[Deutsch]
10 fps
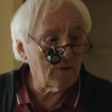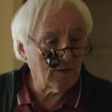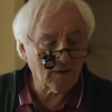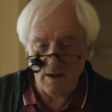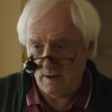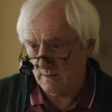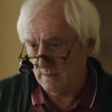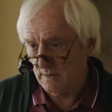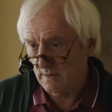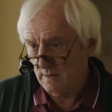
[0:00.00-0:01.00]
noch nicht, klar.
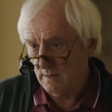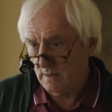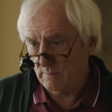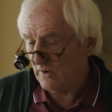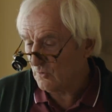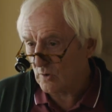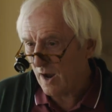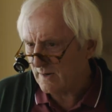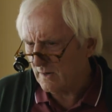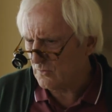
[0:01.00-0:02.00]
Aber hast du
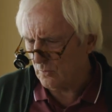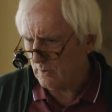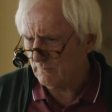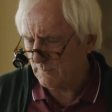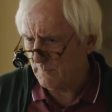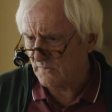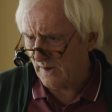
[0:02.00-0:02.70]
gar keine Sorgen, was man